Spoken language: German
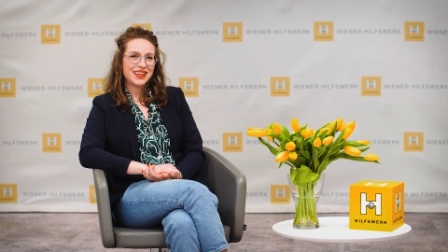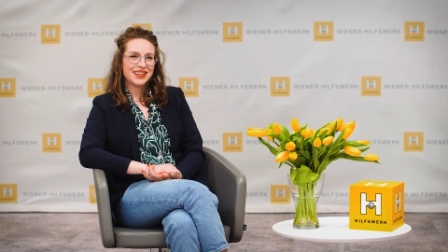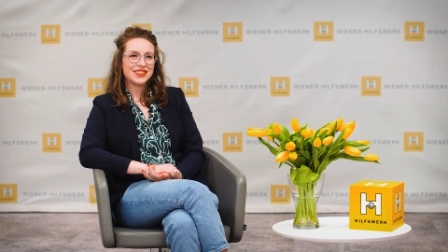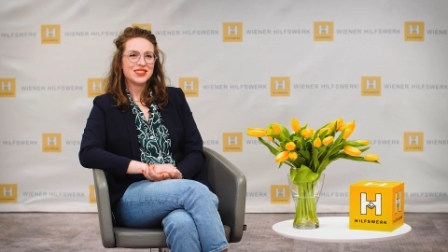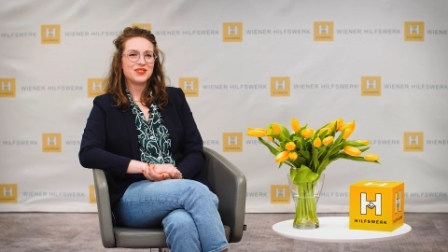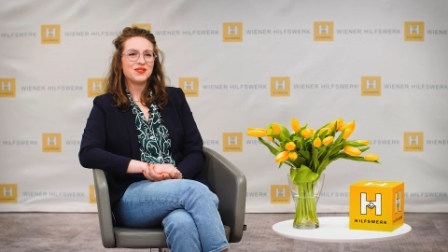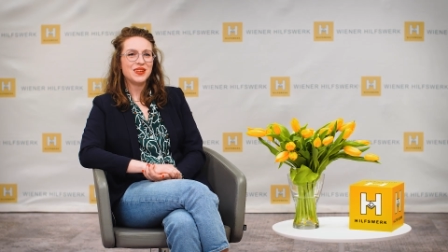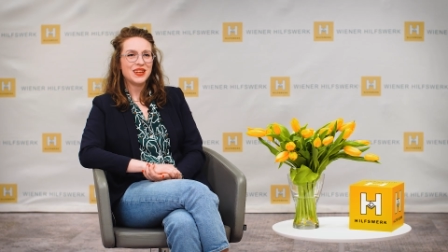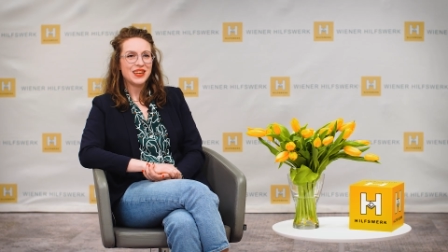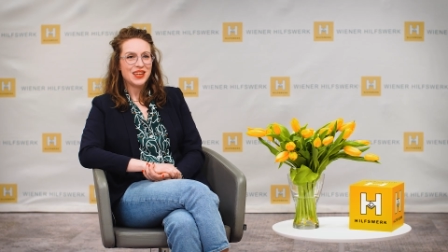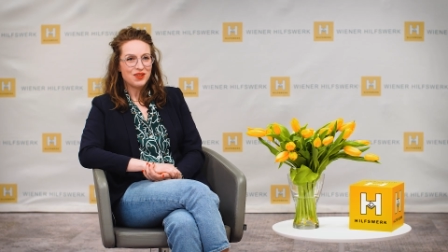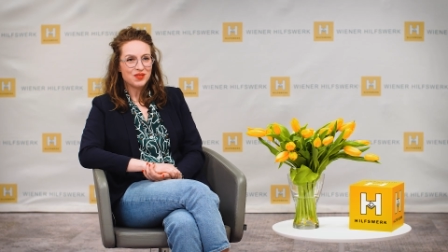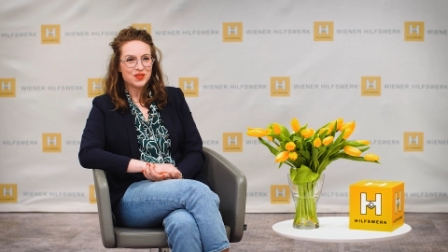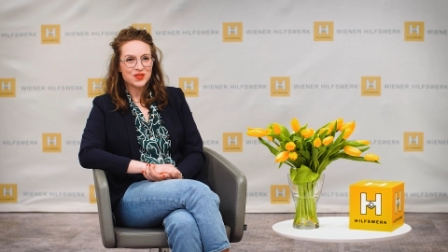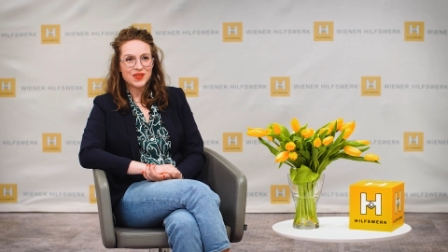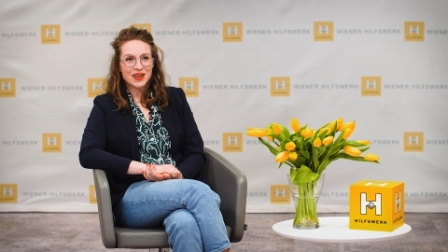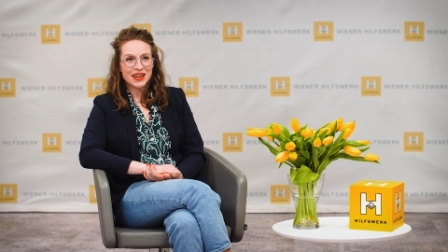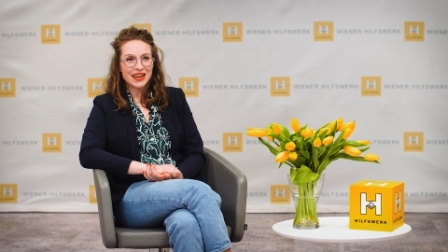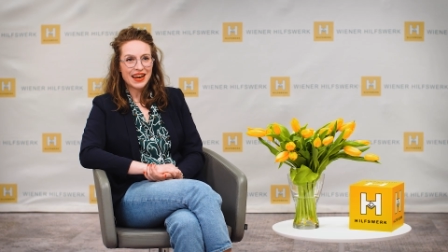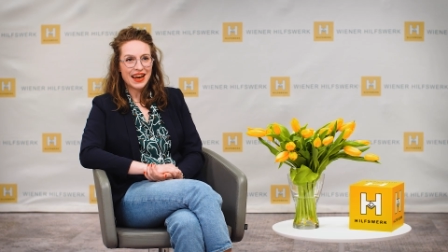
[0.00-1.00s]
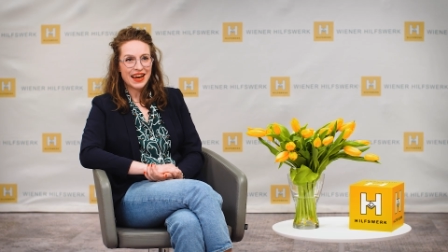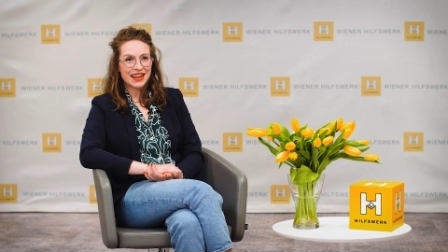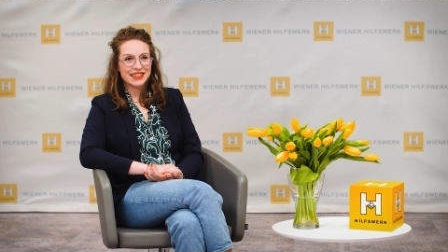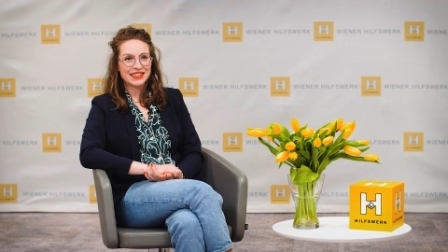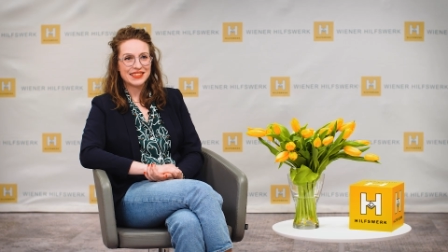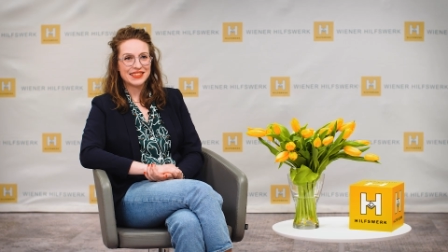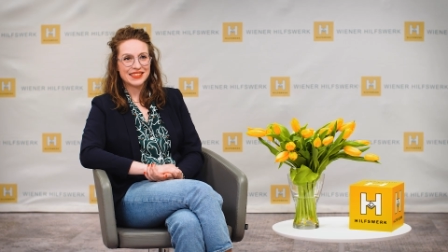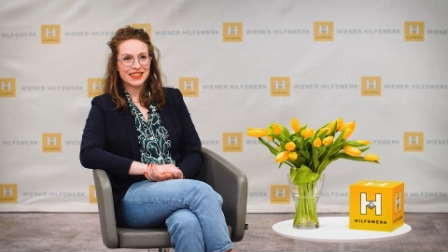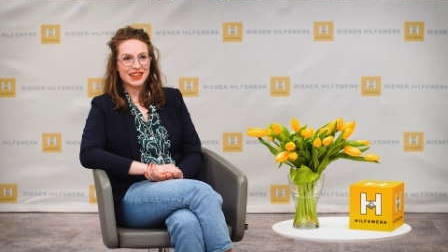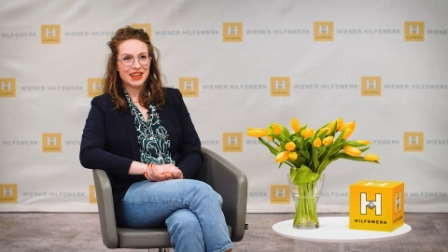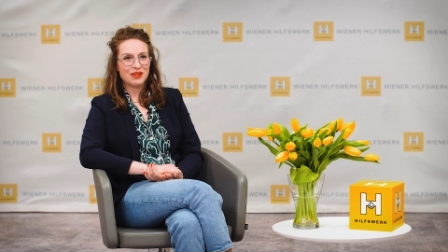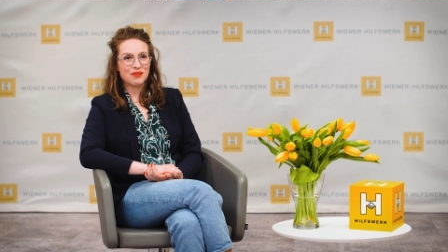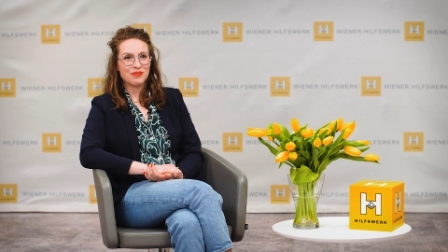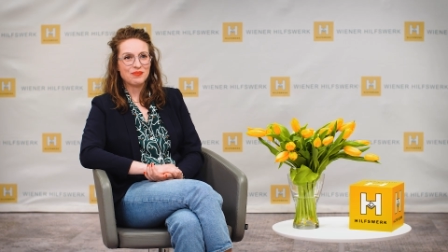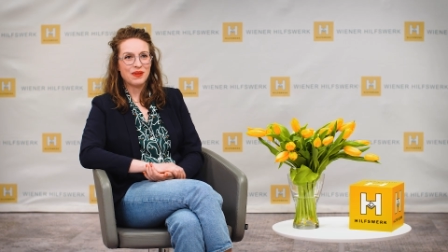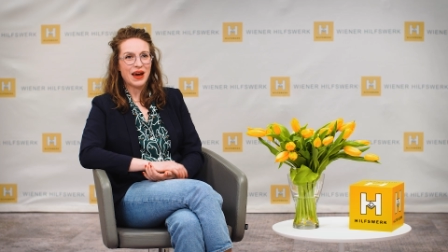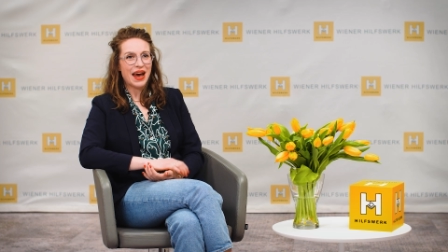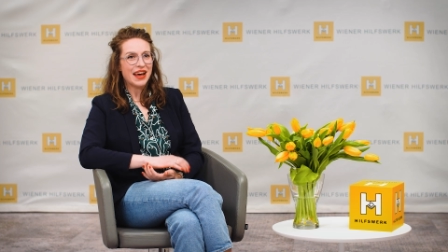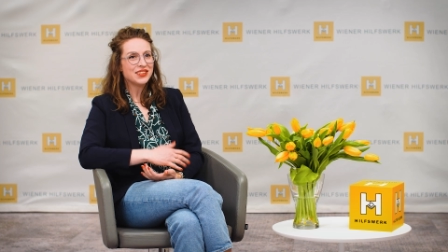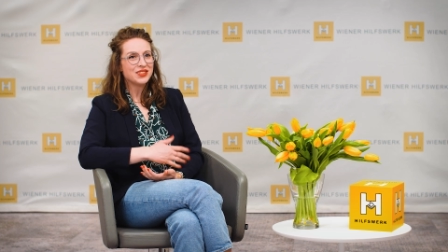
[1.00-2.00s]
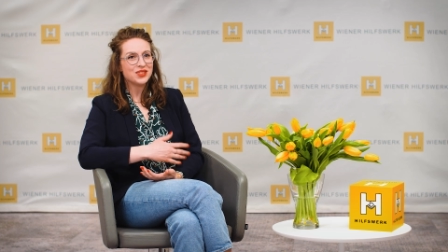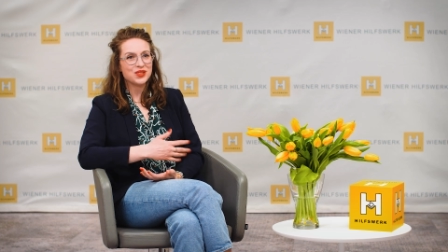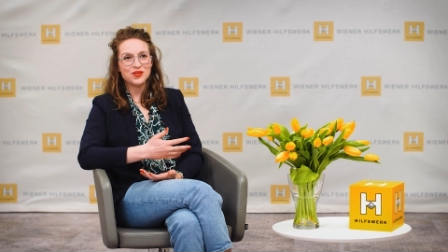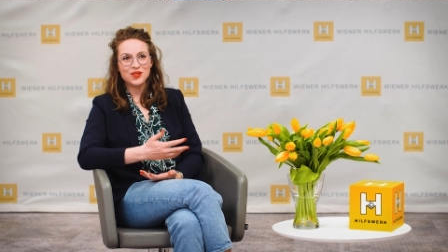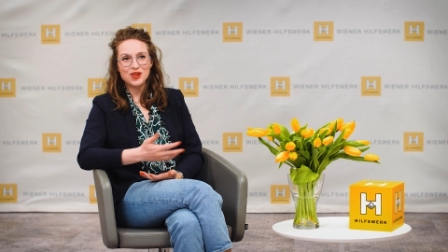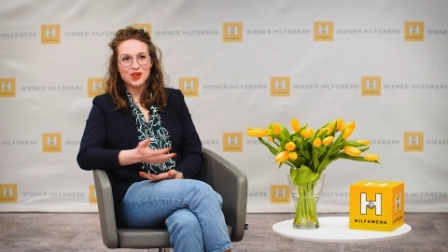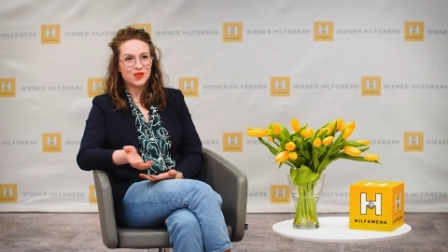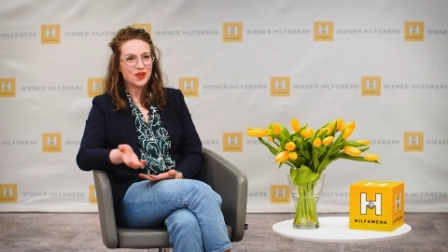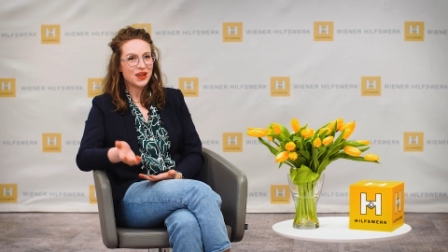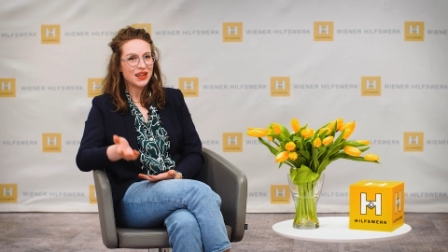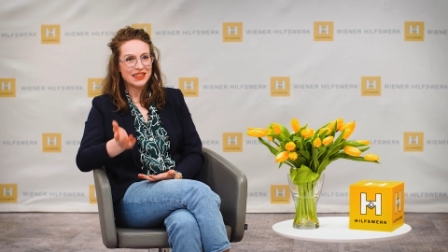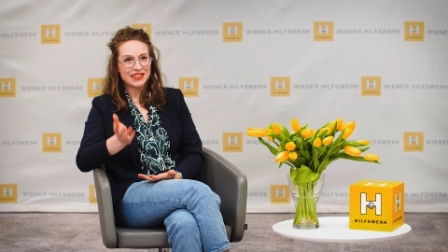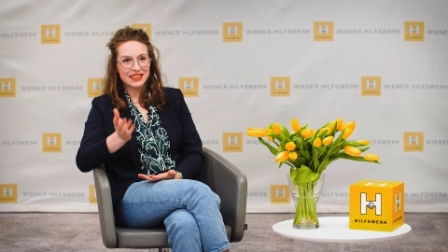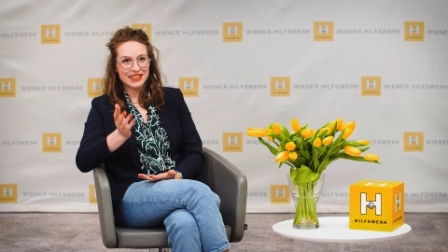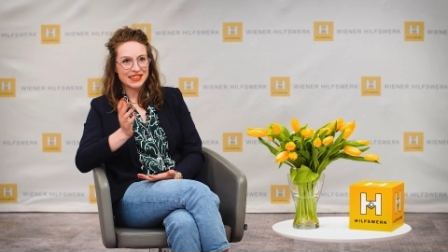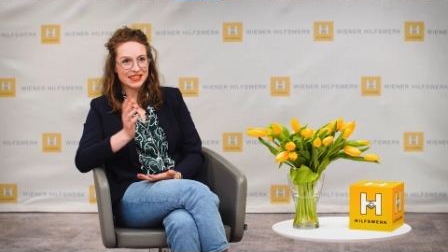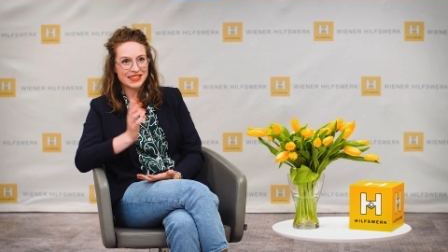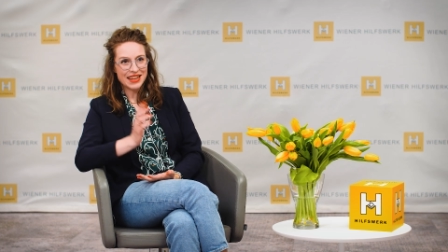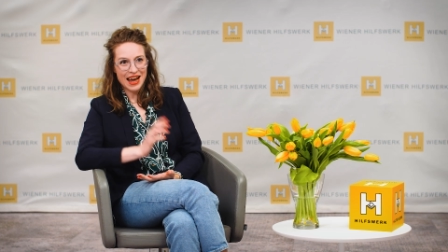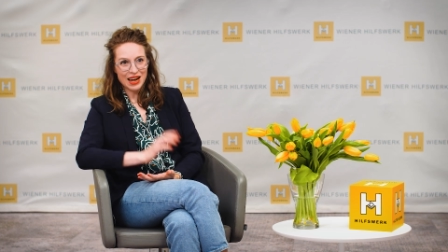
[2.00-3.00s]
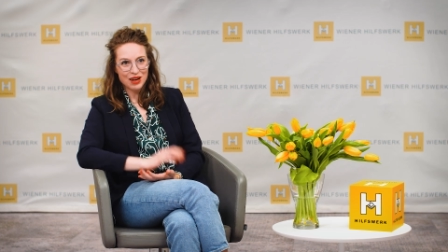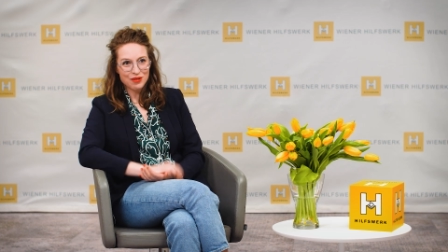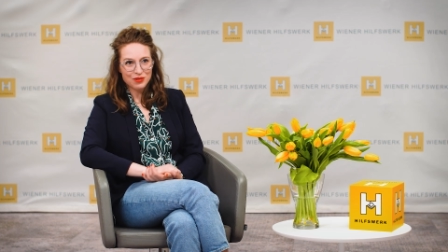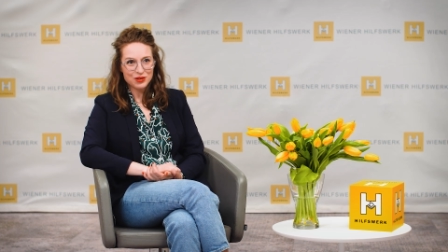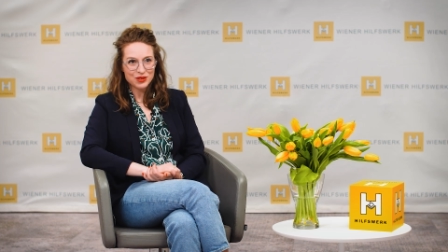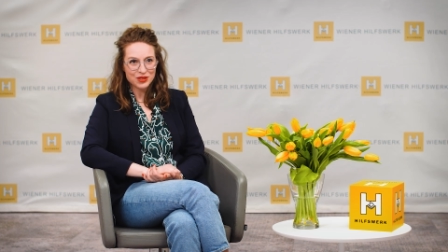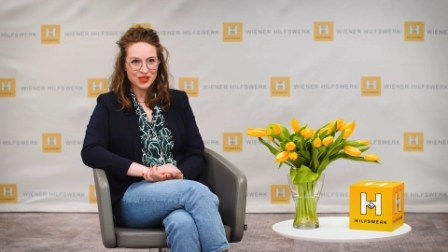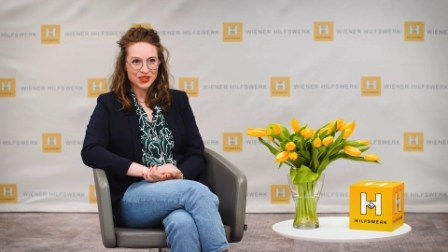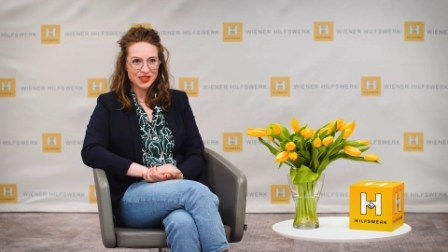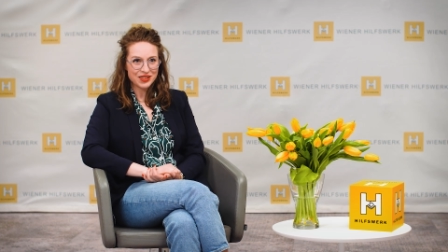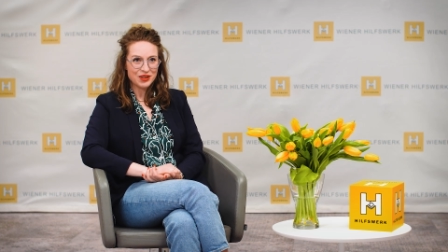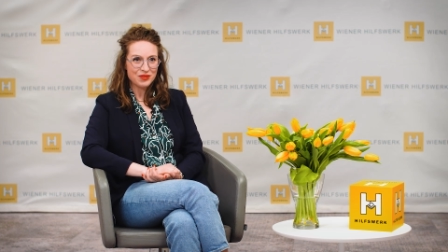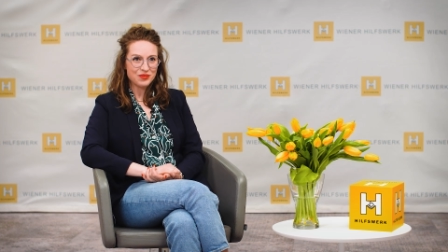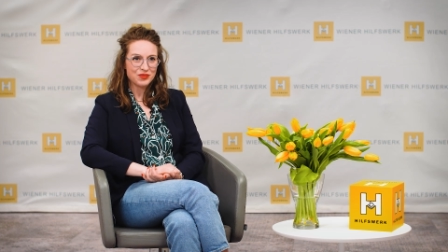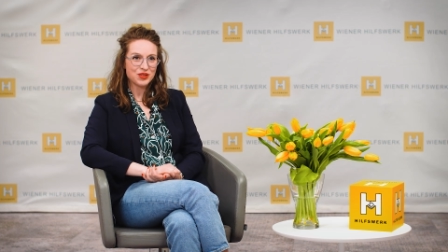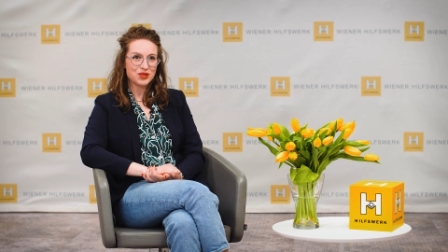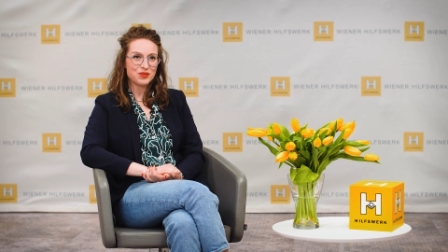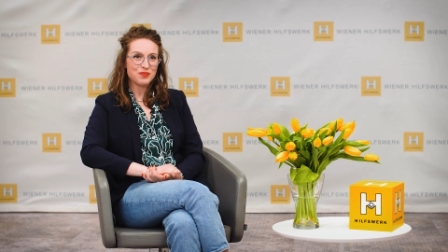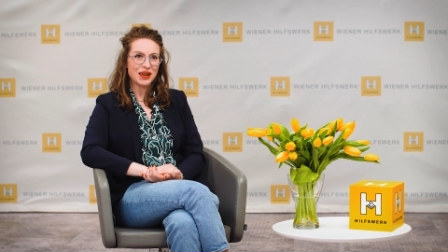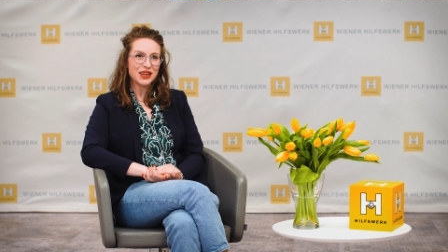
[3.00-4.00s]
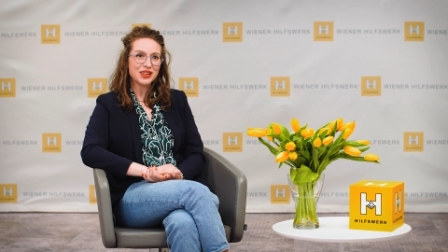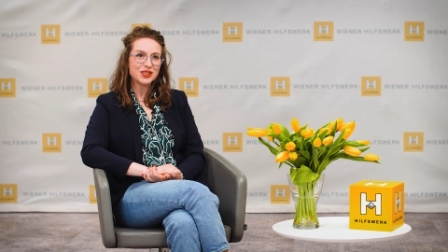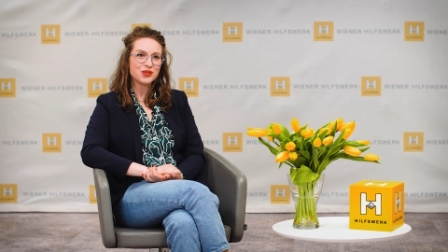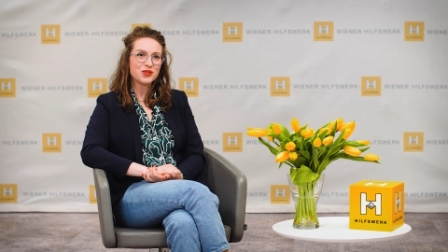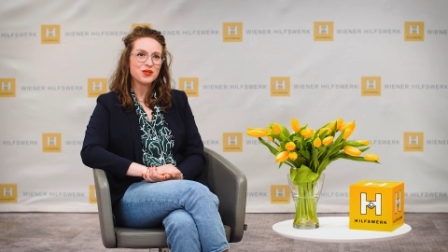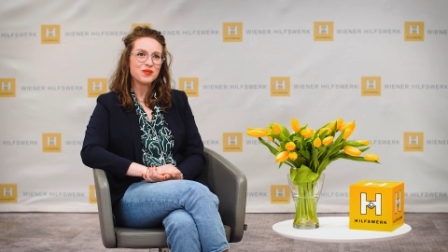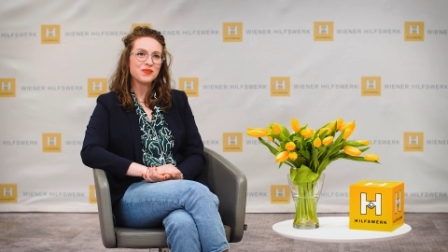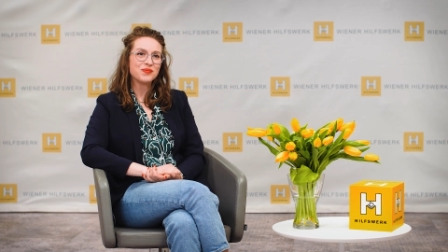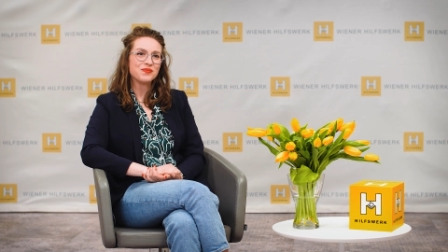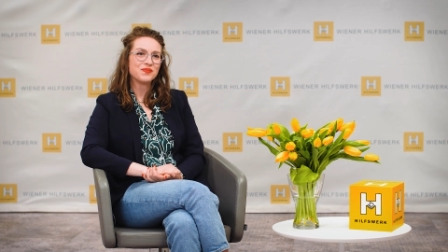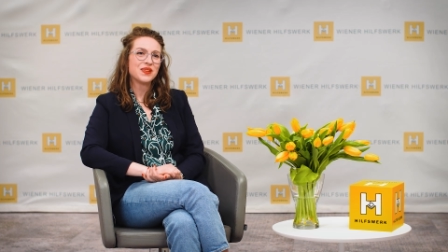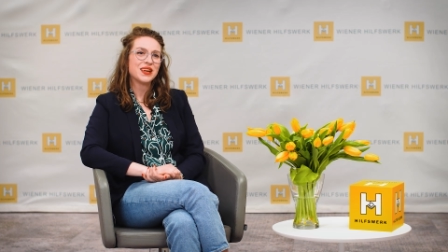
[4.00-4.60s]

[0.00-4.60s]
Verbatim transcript: Das Wiener Hilfswerk hat ein breites, vielfältiges Angebotsspektrum.